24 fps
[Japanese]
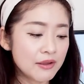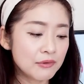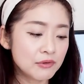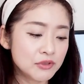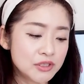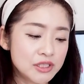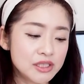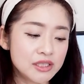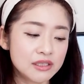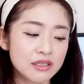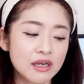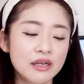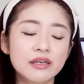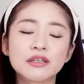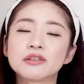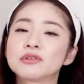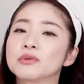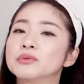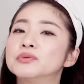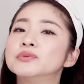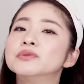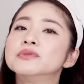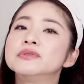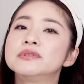をしっかりと
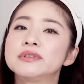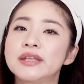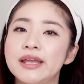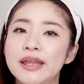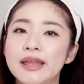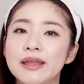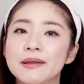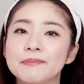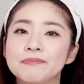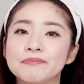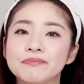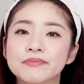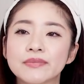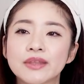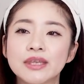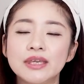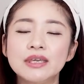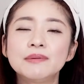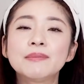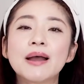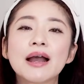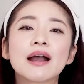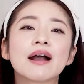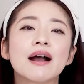踏んで、
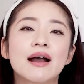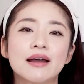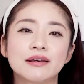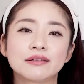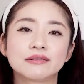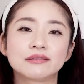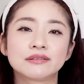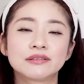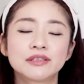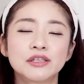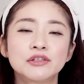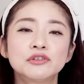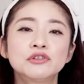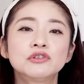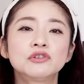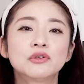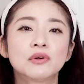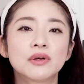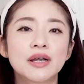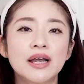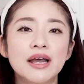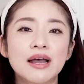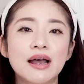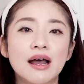今があるっていう
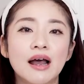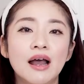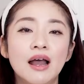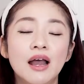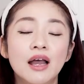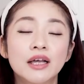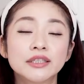のが、